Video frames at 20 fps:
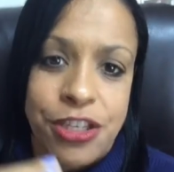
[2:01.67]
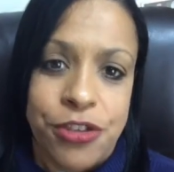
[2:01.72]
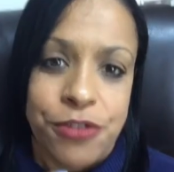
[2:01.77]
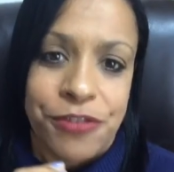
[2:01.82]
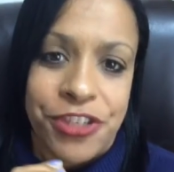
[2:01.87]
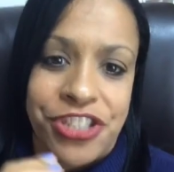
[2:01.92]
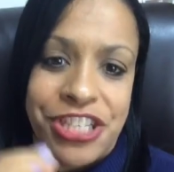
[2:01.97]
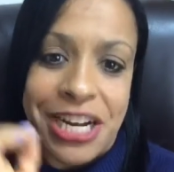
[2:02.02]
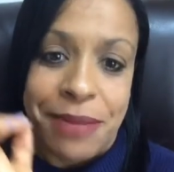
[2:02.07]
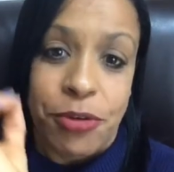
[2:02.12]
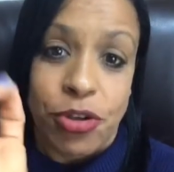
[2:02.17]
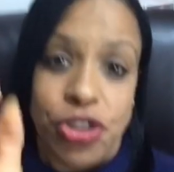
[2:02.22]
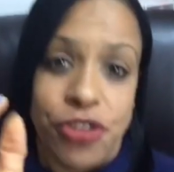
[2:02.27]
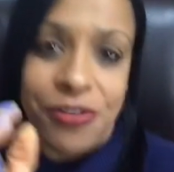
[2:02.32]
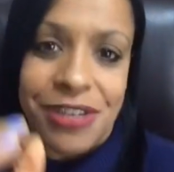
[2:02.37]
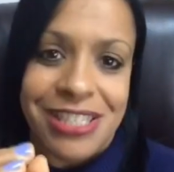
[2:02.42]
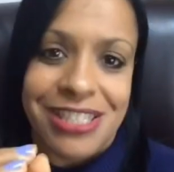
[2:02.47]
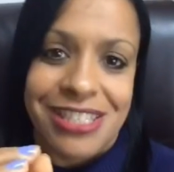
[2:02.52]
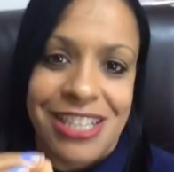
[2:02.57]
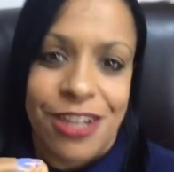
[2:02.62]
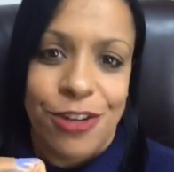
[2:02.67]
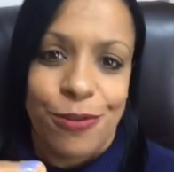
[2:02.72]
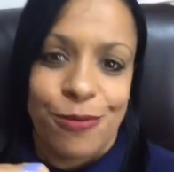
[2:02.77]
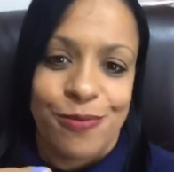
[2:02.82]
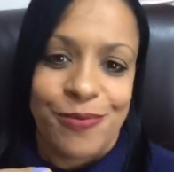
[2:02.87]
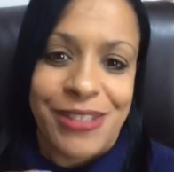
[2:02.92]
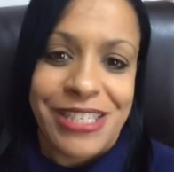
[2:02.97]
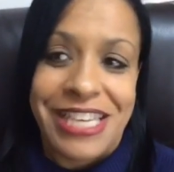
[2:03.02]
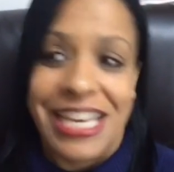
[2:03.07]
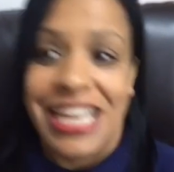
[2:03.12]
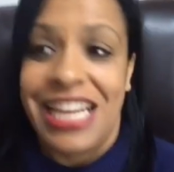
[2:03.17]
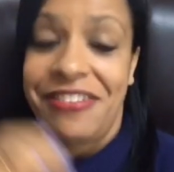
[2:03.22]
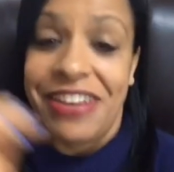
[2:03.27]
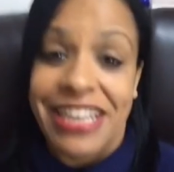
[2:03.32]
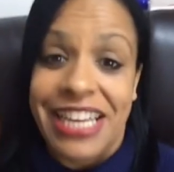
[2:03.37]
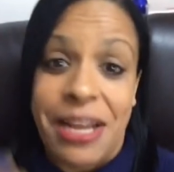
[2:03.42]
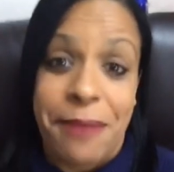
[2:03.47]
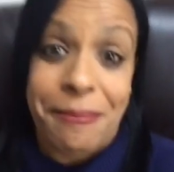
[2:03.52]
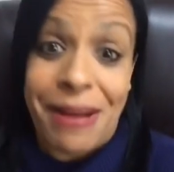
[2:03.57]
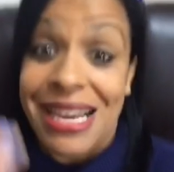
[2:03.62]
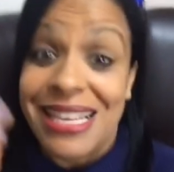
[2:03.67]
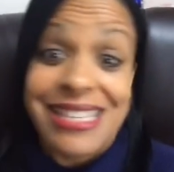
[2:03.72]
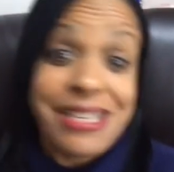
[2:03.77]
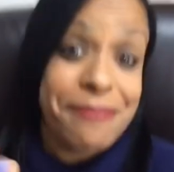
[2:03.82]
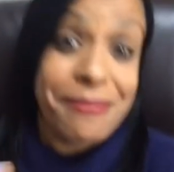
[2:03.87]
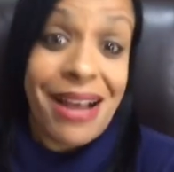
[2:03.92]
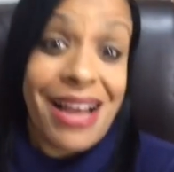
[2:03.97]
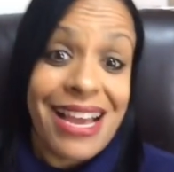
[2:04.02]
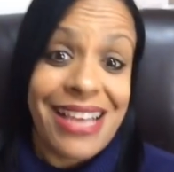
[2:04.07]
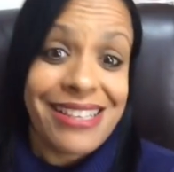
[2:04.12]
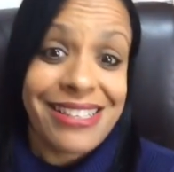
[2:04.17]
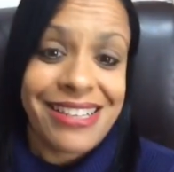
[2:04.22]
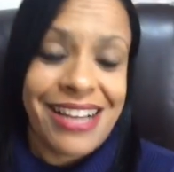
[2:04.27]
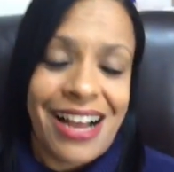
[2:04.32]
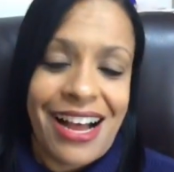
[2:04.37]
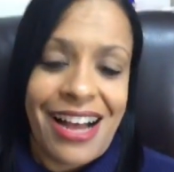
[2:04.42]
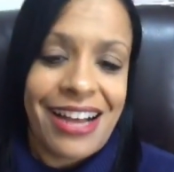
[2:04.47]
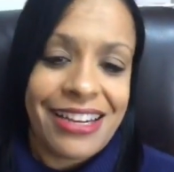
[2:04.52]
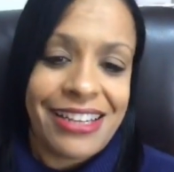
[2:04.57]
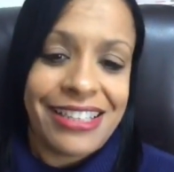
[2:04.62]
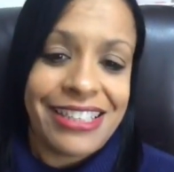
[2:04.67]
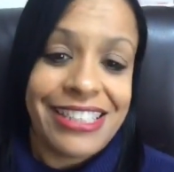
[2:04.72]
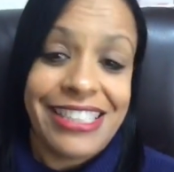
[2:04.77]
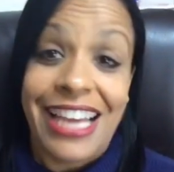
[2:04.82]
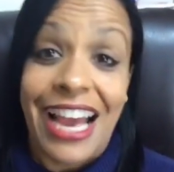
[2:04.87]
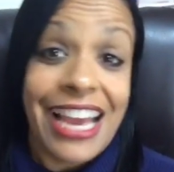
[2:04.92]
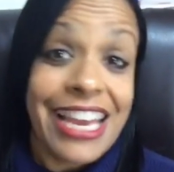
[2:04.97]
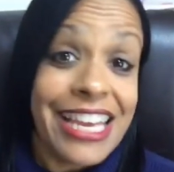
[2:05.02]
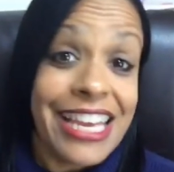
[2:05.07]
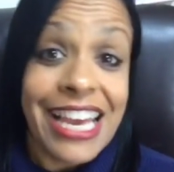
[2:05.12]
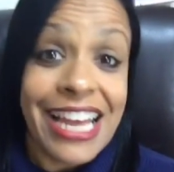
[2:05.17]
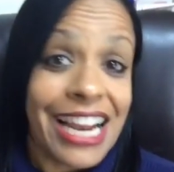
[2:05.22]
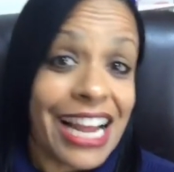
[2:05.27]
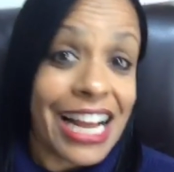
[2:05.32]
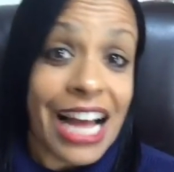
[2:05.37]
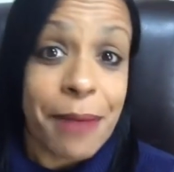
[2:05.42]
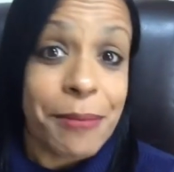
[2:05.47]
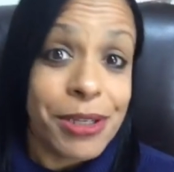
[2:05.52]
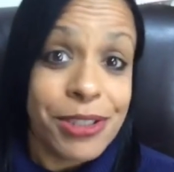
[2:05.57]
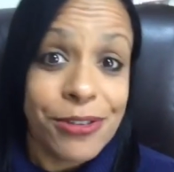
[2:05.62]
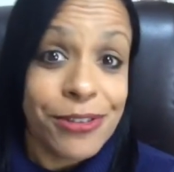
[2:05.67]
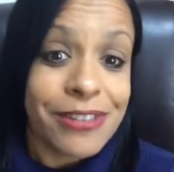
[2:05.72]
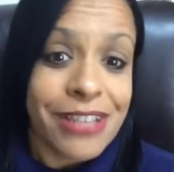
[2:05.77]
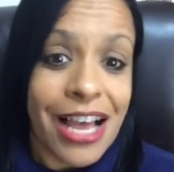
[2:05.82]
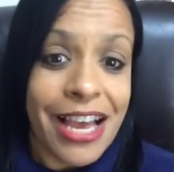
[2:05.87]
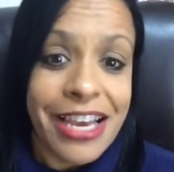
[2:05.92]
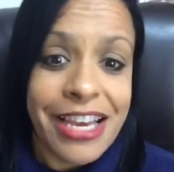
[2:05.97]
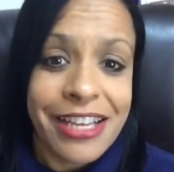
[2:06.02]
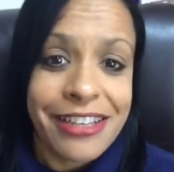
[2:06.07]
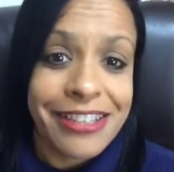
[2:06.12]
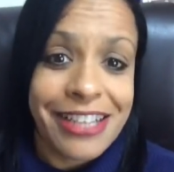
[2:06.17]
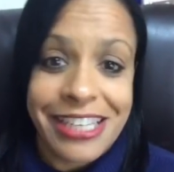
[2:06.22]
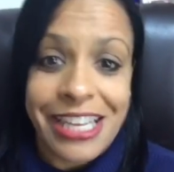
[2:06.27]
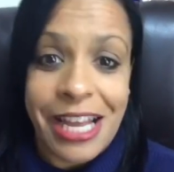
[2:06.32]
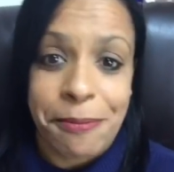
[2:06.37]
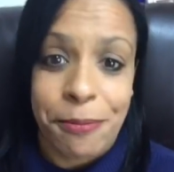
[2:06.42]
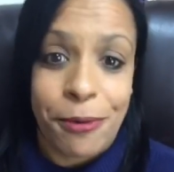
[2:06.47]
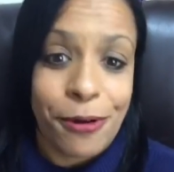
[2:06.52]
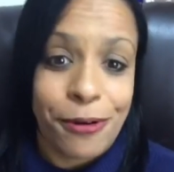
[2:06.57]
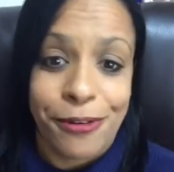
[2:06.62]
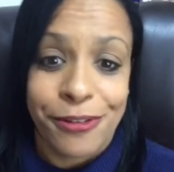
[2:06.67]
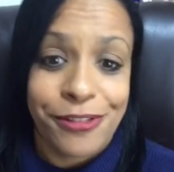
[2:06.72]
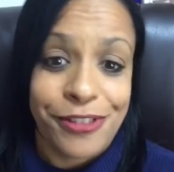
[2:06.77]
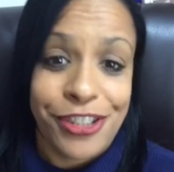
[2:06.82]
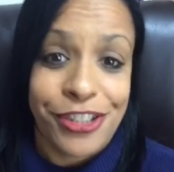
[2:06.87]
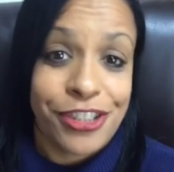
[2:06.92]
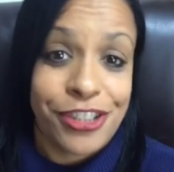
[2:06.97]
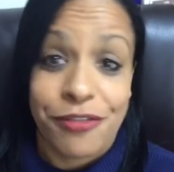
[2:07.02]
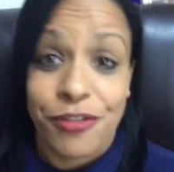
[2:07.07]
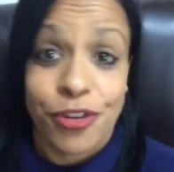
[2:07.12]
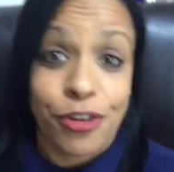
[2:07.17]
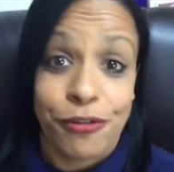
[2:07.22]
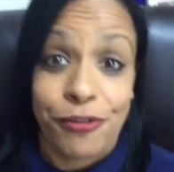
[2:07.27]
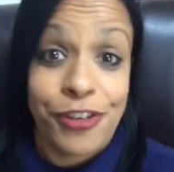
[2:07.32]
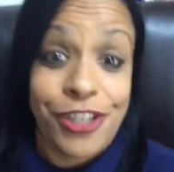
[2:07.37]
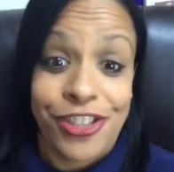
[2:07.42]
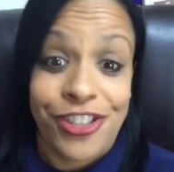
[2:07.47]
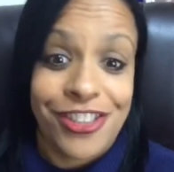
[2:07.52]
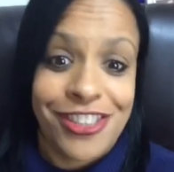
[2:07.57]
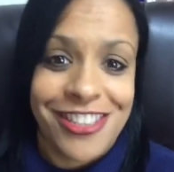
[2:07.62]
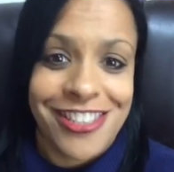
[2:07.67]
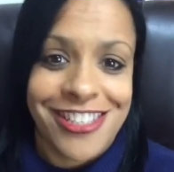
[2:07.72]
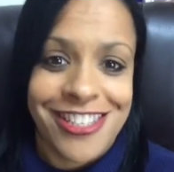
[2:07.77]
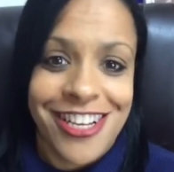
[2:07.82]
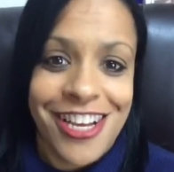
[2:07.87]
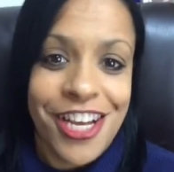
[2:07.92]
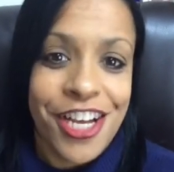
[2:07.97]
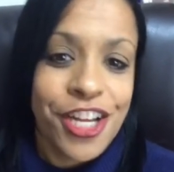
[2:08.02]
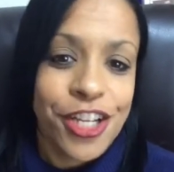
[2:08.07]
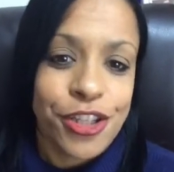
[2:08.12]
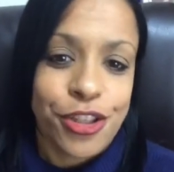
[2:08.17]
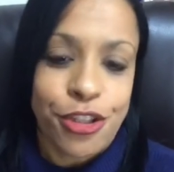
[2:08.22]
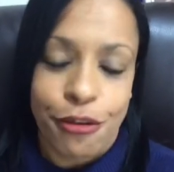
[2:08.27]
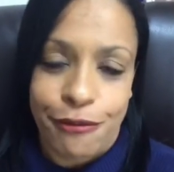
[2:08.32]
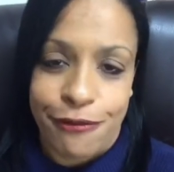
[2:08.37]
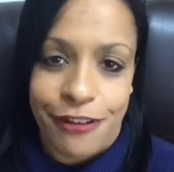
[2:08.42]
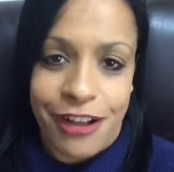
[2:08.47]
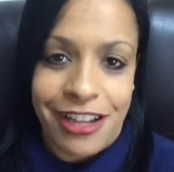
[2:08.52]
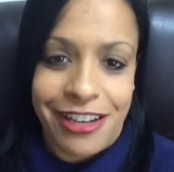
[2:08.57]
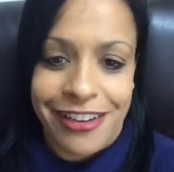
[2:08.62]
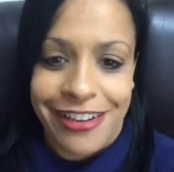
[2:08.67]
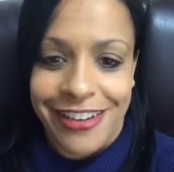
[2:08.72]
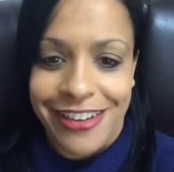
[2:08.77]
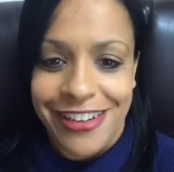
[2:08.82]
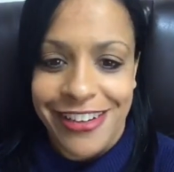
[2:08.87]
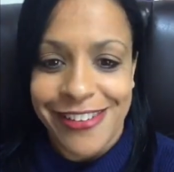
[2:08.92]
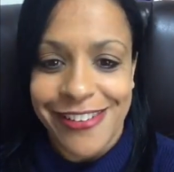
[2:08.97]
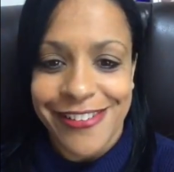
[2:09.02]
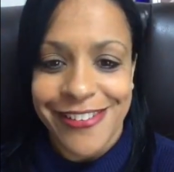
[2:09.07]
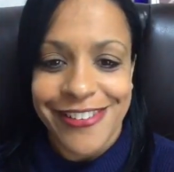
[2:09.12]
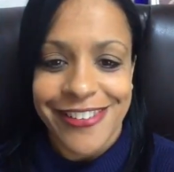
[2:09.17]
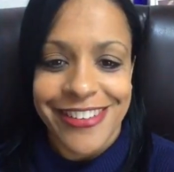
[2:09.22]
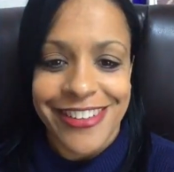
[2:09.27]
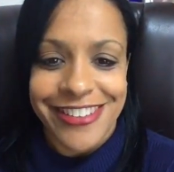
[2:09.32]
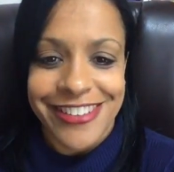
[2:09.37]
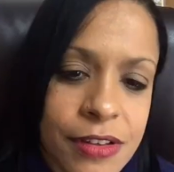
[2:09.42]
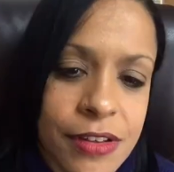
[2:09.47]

isso vai gerar motivação. E ela vai querer mais e mais, cara. E aí ela acaba não saindo. Daqui a pouco, gente, já virou fitness. Tô falando.